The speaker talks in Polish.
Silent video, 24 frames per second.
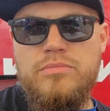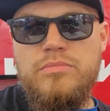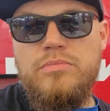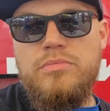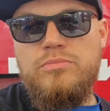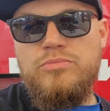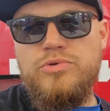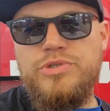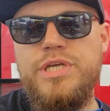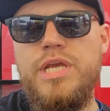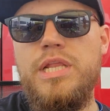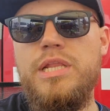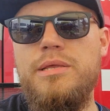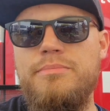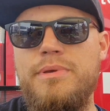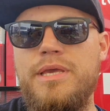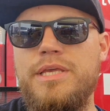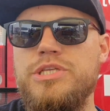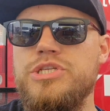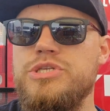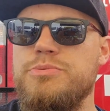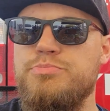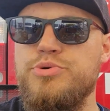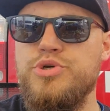musieli
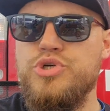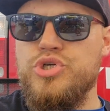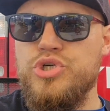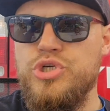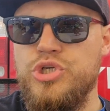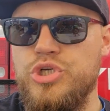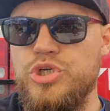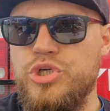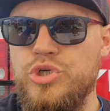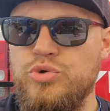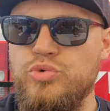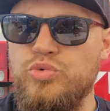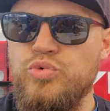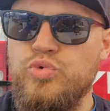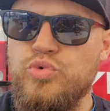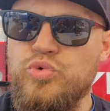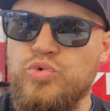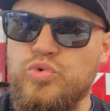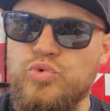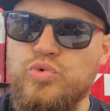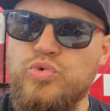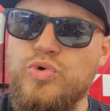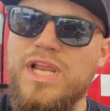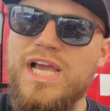mieć przy,
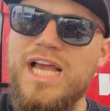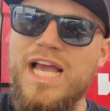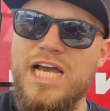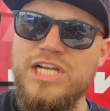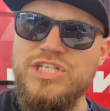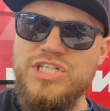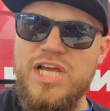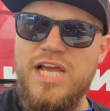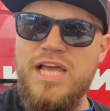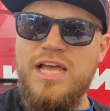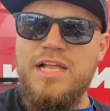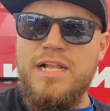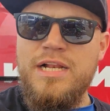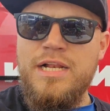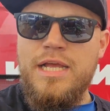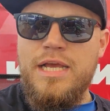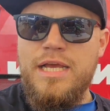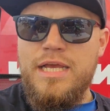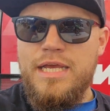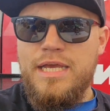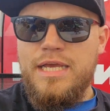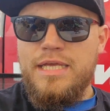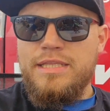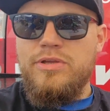u, u, lekarza,
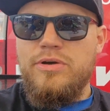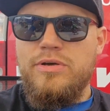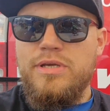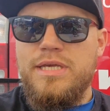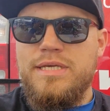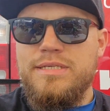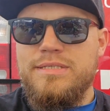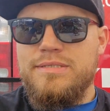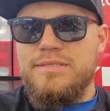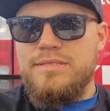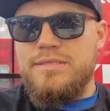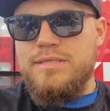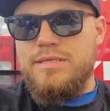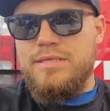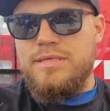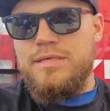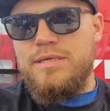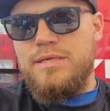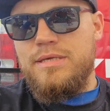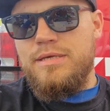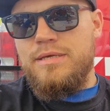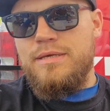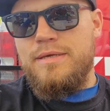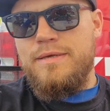e, to, jest,
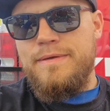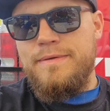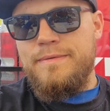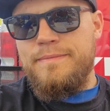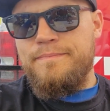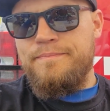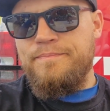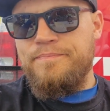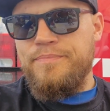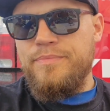e,